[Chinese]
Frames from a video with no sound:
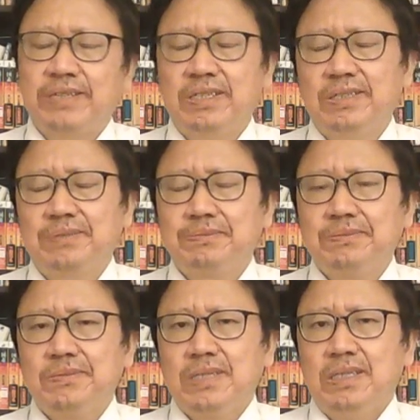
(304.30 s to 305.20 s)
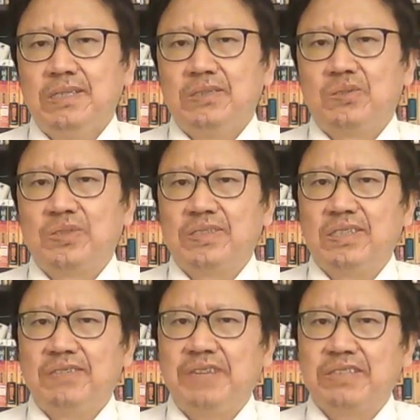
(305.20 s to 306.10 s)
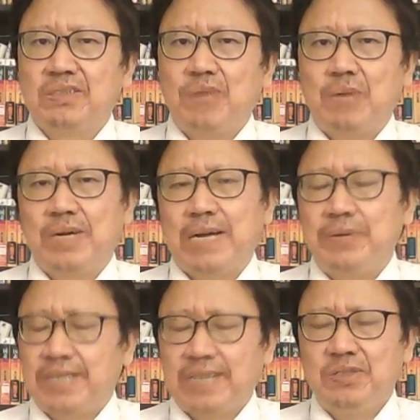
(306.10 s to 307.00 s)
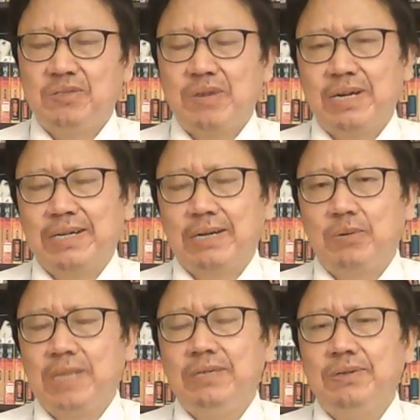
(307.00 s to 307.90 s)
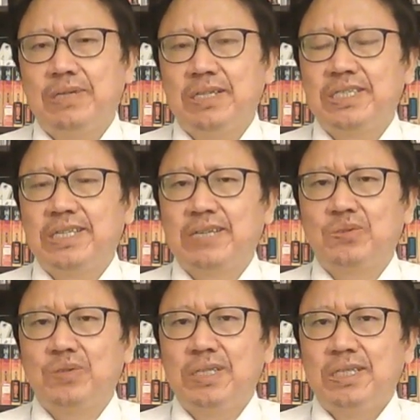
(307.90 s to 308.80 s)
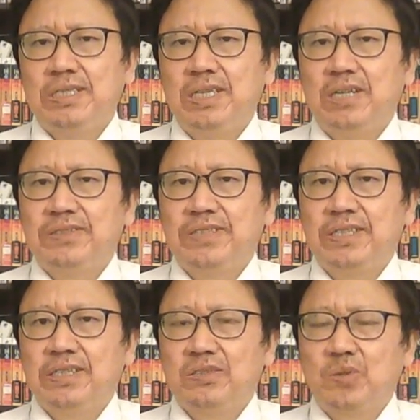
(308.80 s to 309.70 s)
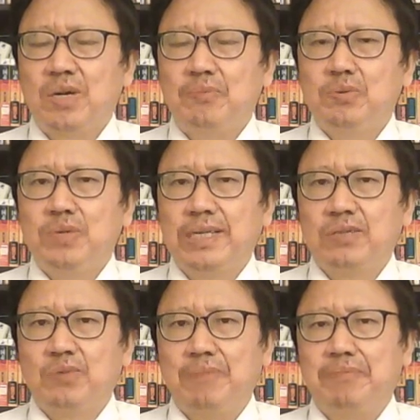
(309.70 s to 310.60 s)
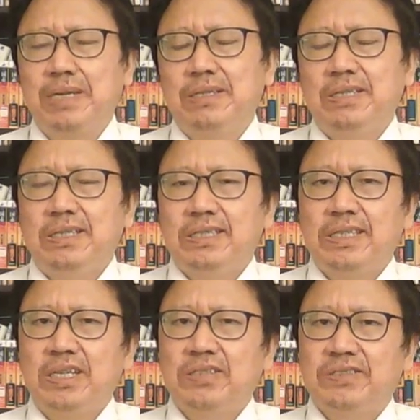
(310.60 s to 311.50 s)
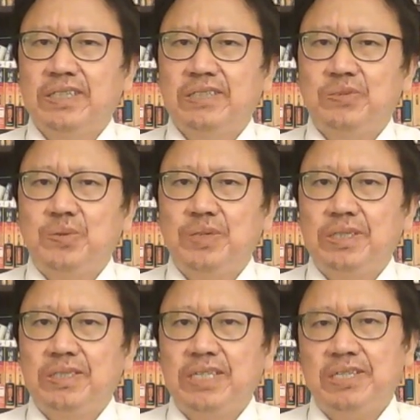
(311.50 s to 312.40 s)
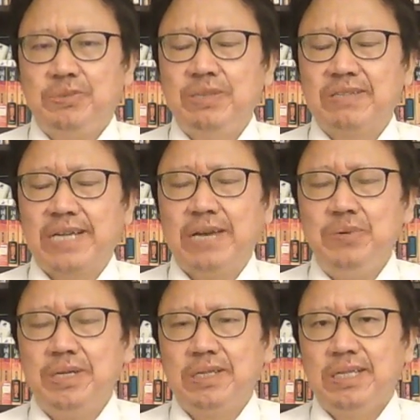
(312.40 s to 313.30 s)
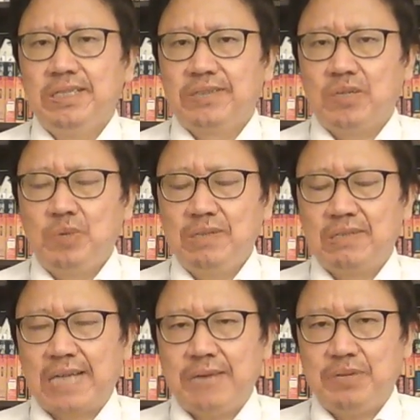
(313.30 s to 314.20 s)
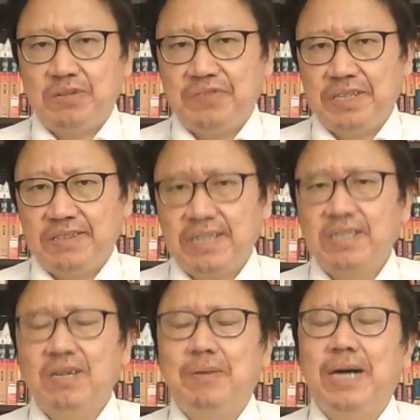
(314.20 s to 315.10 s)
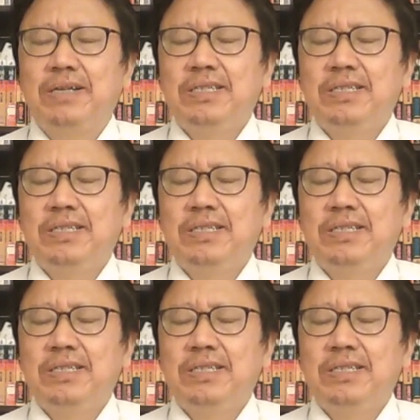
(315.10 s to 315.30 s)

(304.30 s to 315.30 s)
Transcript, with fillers: 科，说是防止外国干预，他就是外国干干预，而且他说要这个做好部队的准备，要这个去进军事干预，这个军事干预就非常可怕。